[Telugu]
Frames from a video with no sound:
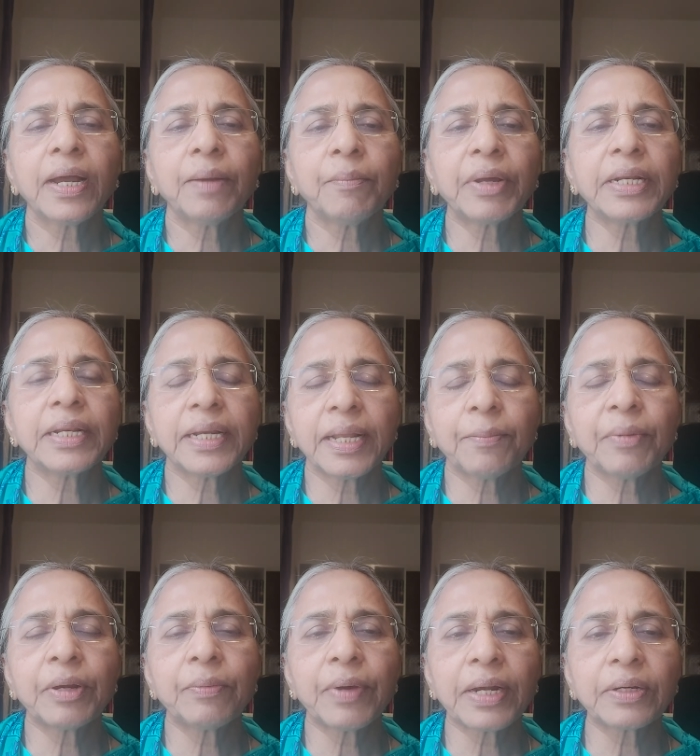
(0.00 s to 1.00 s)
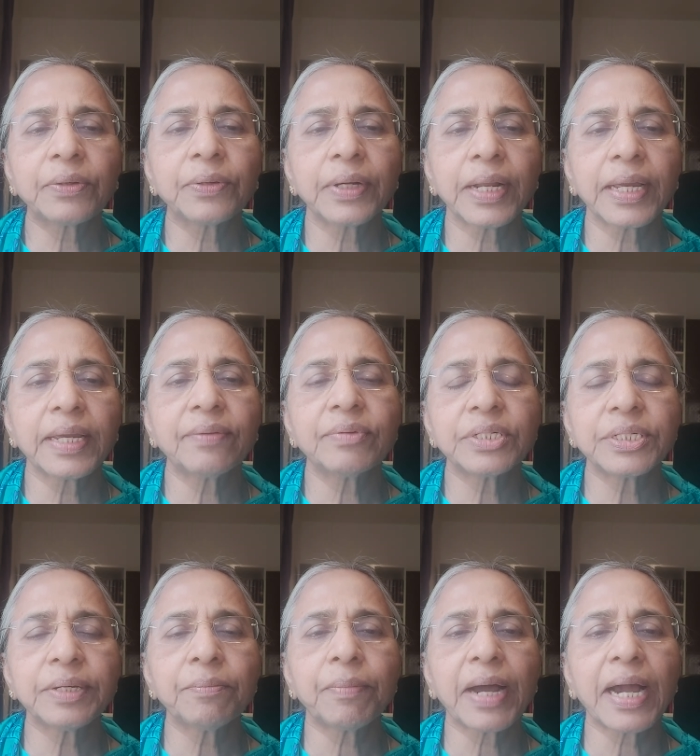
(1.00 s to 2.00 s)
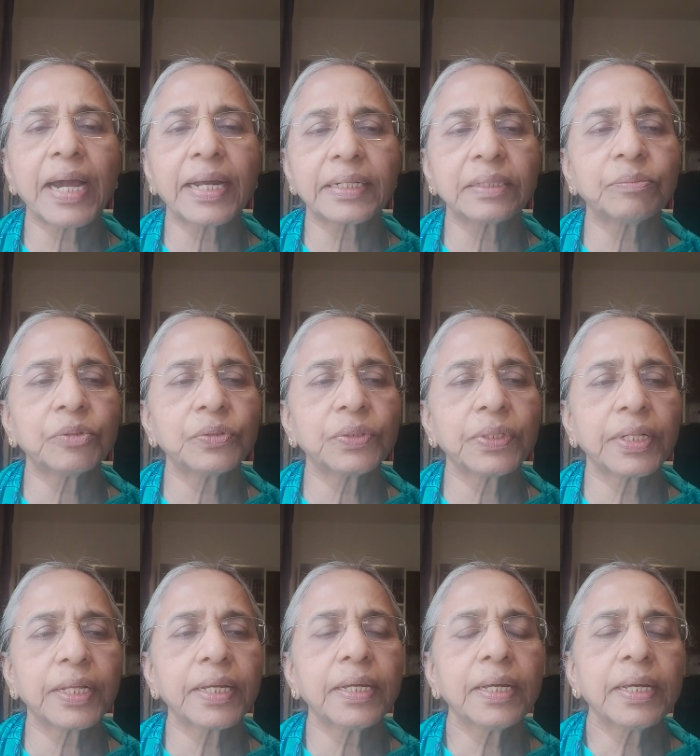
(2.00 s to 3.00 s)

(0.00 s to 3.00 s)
మన మనం అనుకున్న ఈ విషయం బాగా అర్థమవుతుంది